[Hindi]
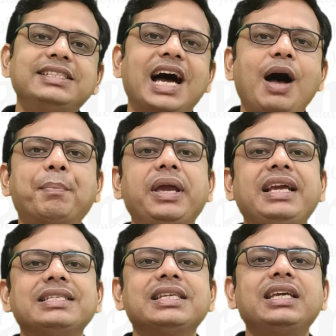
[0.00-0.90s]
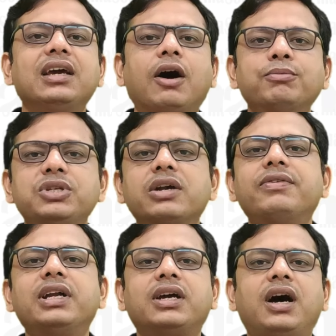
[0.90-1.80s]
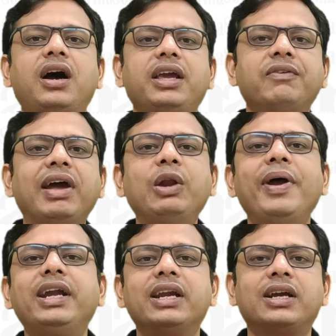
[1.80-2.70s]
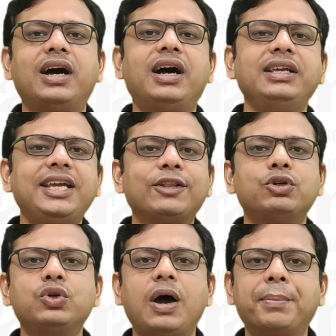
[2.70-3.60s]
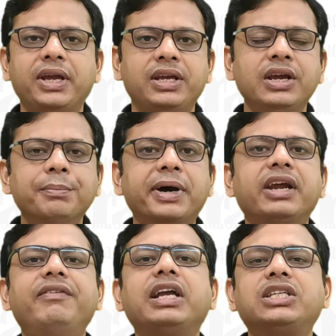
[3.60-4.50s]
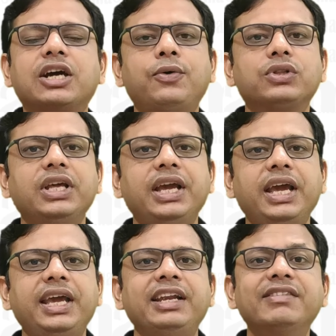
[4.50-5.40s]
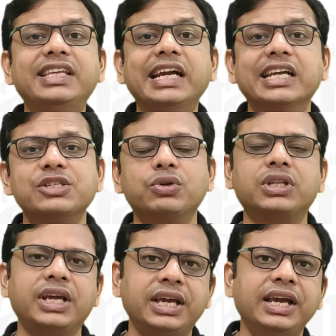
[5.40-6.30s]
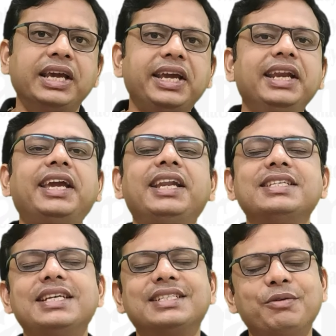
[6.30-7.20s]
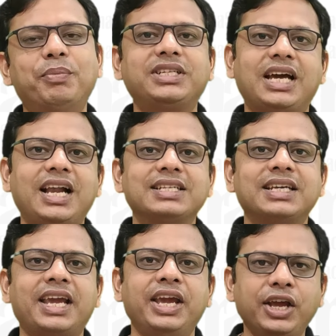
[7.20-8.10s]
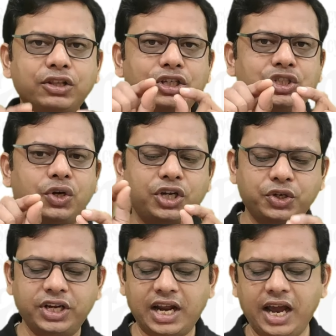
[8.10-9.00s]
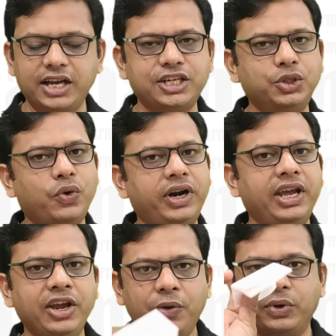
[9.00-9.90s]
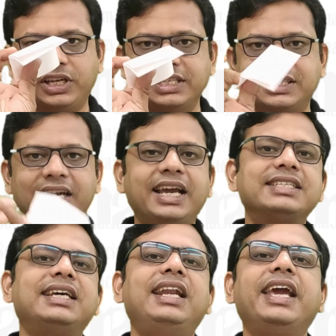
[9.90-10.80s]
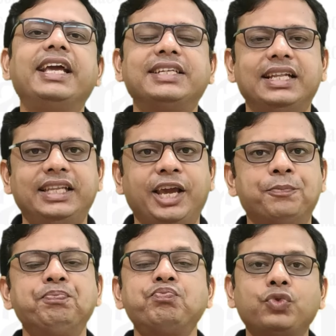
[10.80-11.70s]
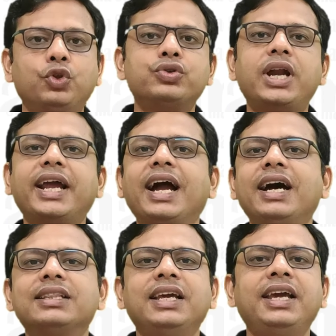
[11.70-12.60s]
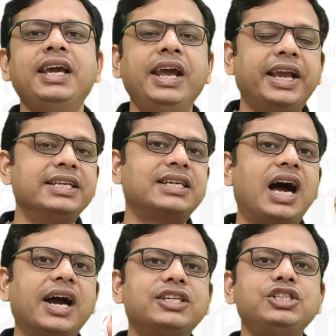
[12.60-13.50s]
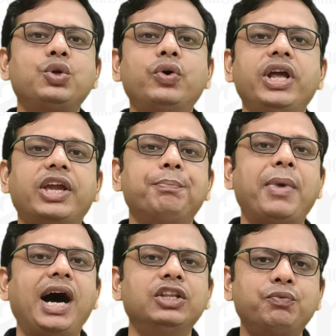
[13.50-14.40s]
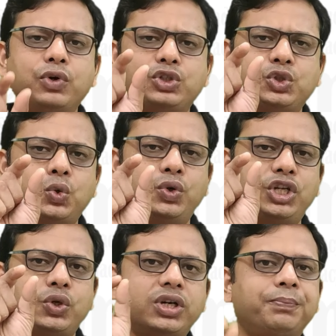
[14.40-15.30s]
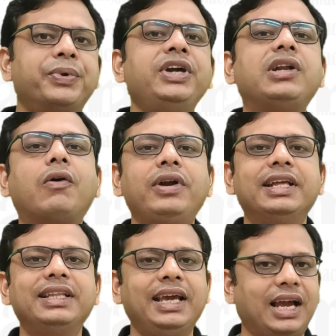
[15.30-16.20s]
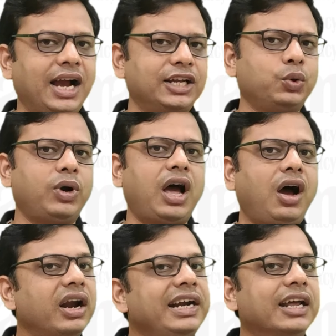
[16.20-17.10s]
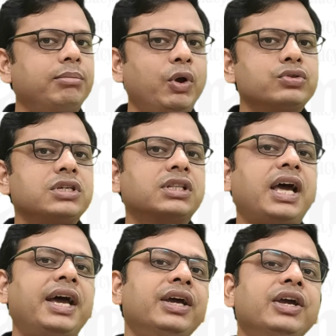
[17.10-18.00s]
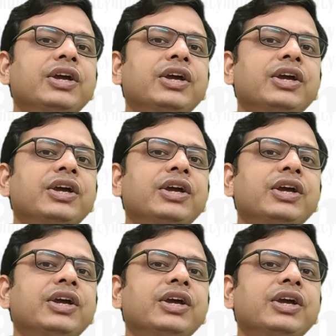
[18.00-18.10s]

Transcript: जहां पे किसी ऑब्जर्वर का इवेल्युएटर का या तो जो आपके पर्यवेक्षक होते हैं इन्विजिलेटर्स होते हैं इनकी नजर से बचा जा सके तो छोटे छोटे कागज के टुकड़े कुछ इस तरीके से लेके चलते हैं दूसरा क्या करते हैं कि इस कागज के टुकड़े के बाद वो छोटे छोटे प्रिंट आउट लेते हैं कागज टुकड़ा रिटर्न भी हो सकता है